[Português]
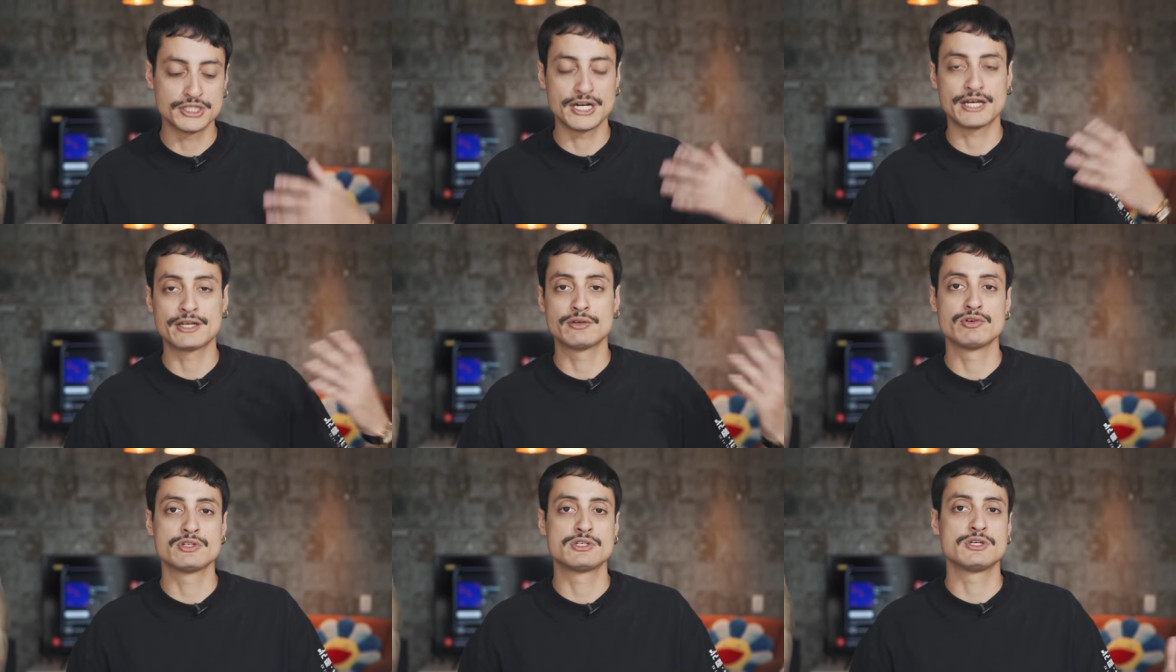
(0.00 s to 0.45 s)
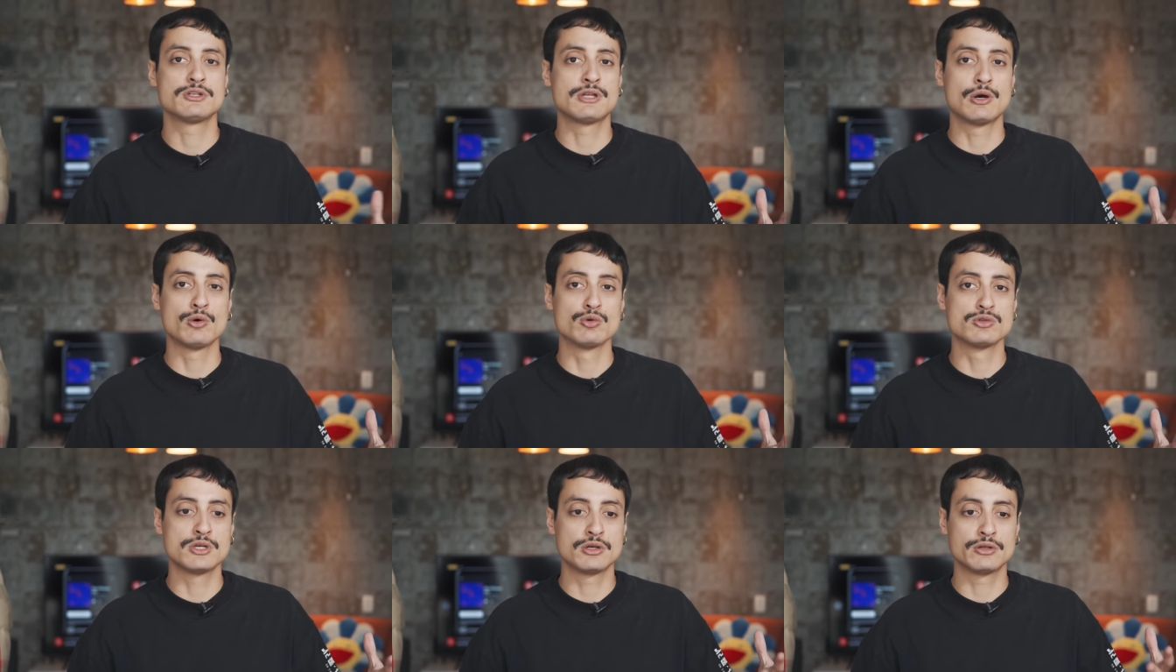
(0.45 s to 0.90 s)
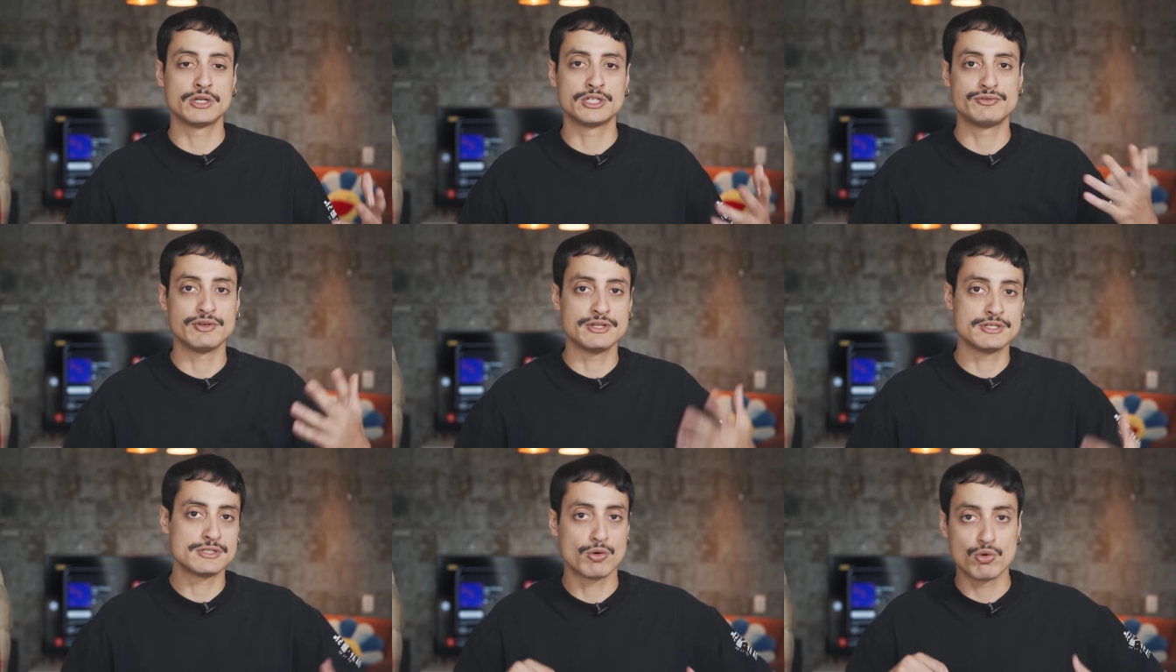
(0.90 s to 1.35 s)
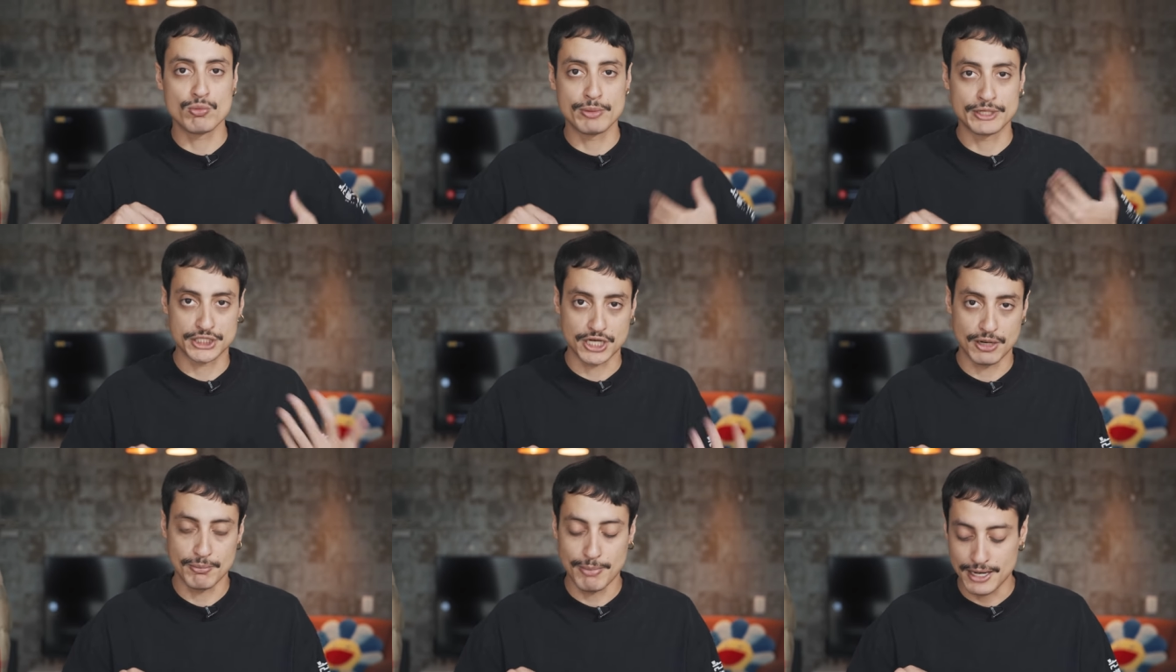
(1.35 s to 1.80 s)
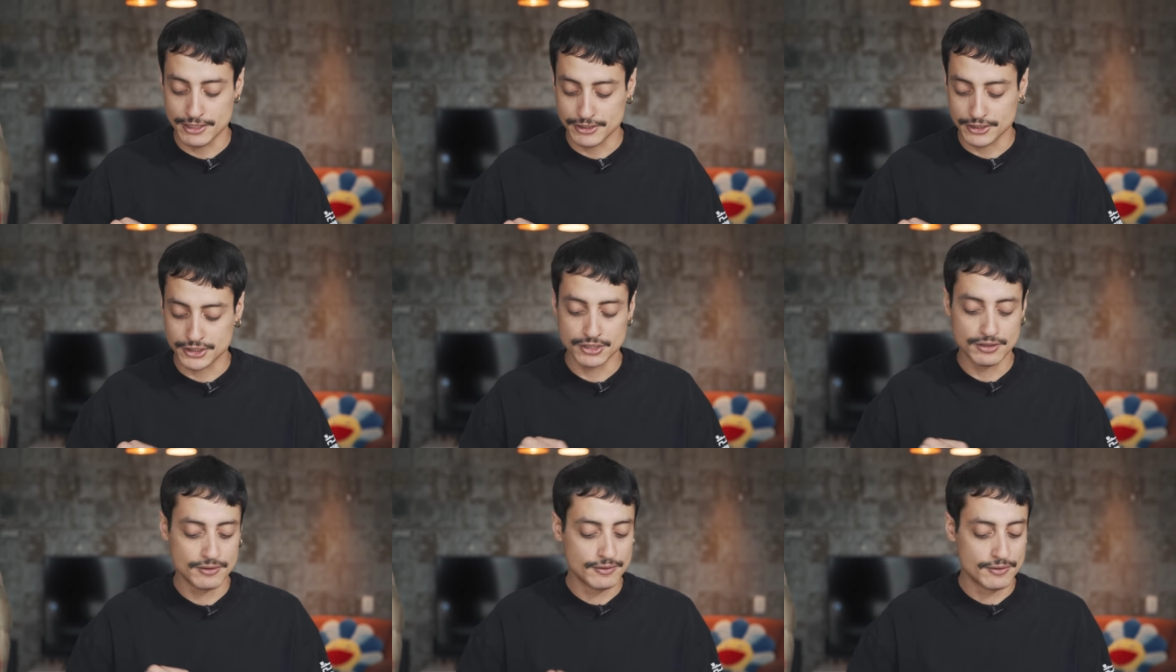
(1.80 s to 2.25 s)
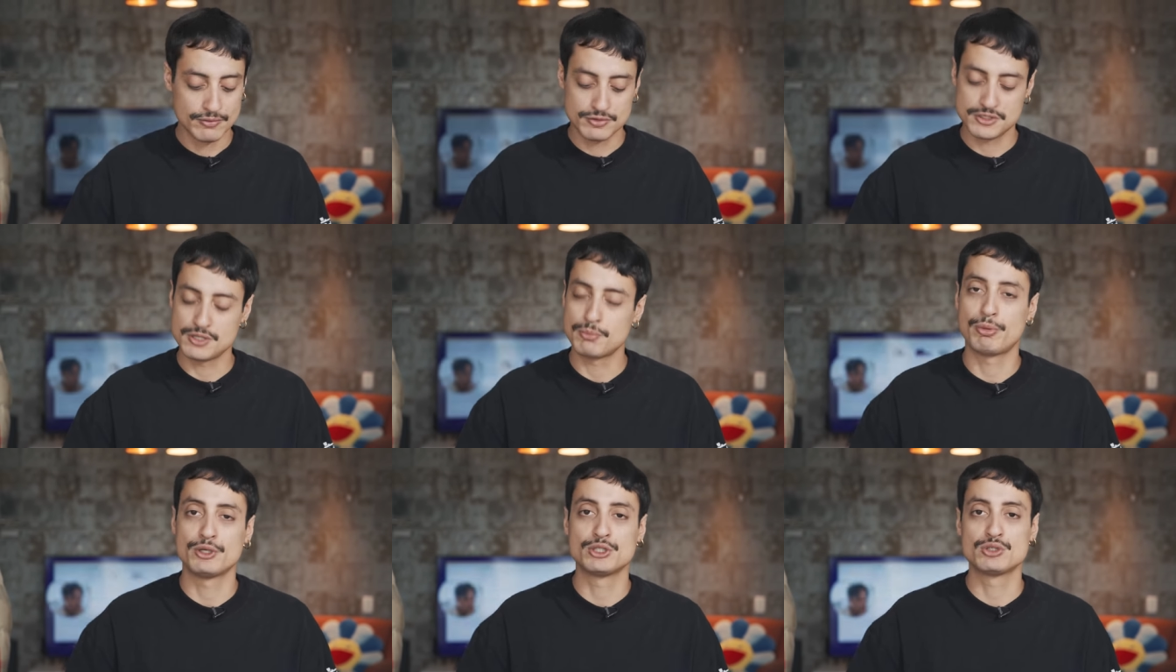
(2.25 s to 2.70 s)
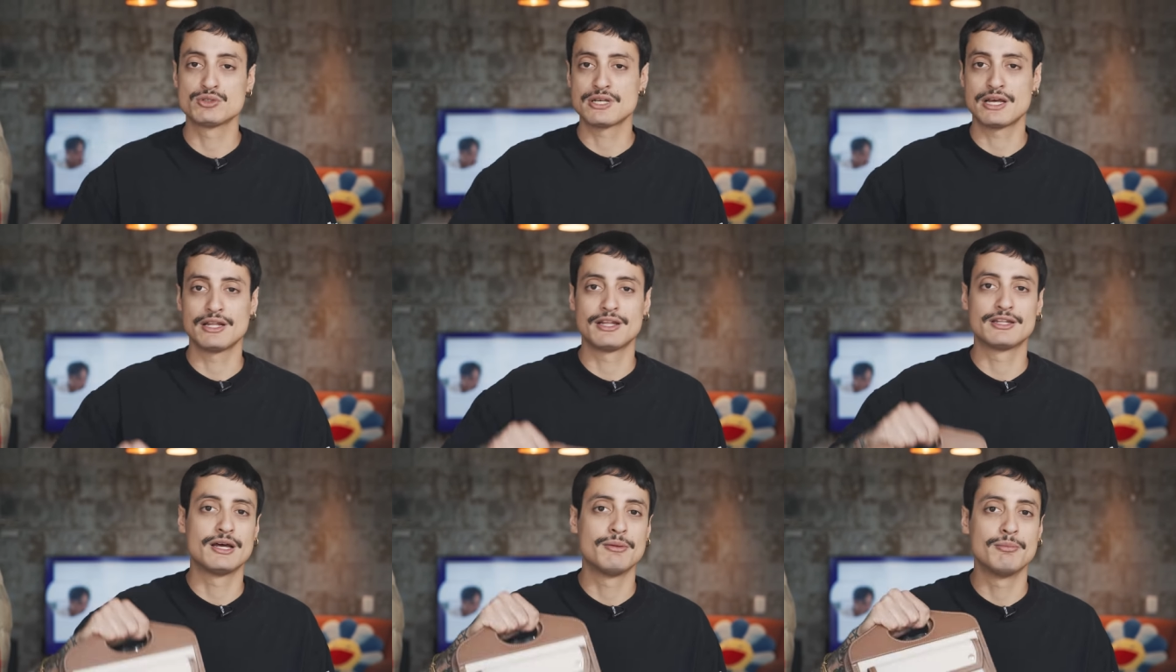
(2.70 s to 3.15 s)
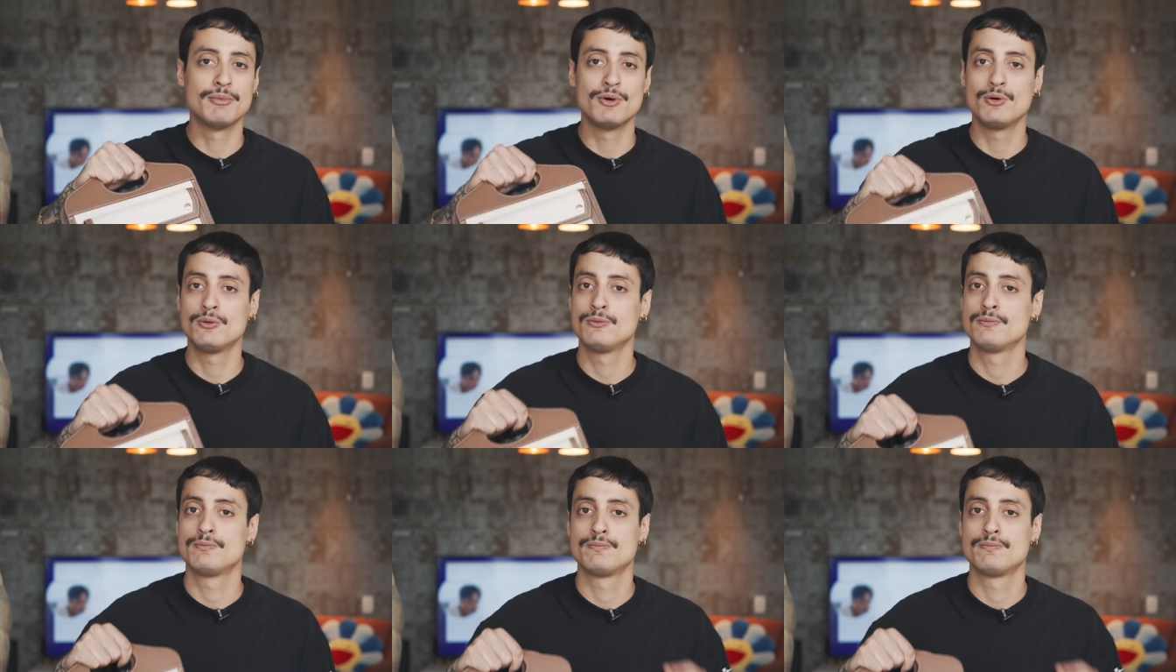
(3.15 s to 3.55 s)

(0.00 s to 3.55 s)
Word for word: já que você está usando às vezes algumas camadas, você pode usar ela na mão